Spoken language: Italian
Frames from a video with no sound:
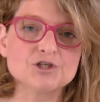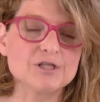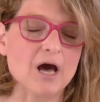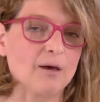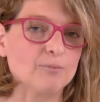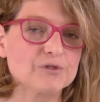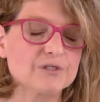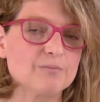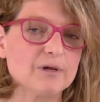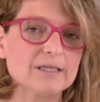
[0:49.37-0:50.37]
ci dà la
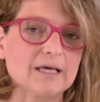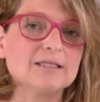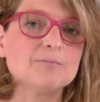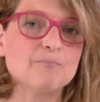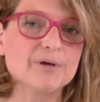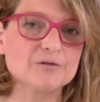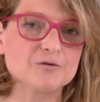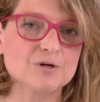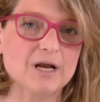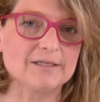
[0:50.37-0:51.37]
possibilità di
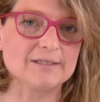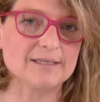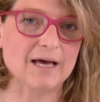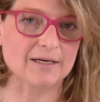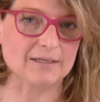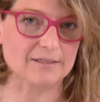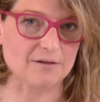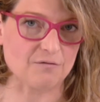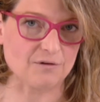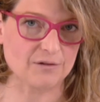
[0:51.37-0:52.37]
personalizzare il
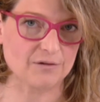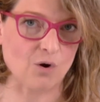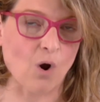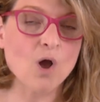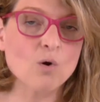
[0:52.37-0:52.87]
servizio.